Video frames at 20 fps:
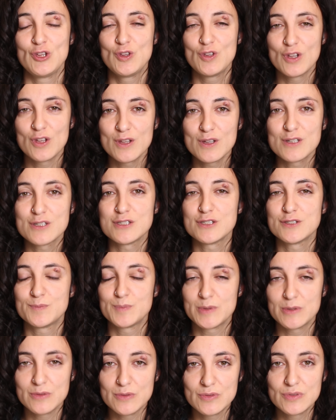Todos los
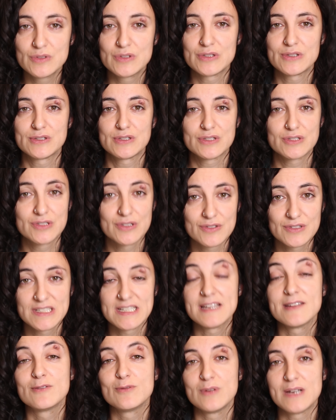productos son
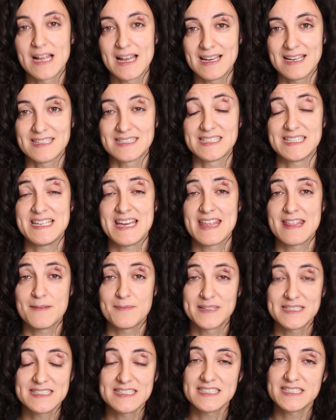naturales y
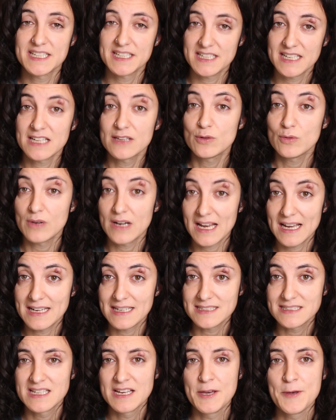además de ser
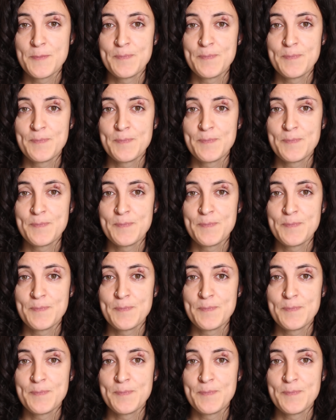naturales,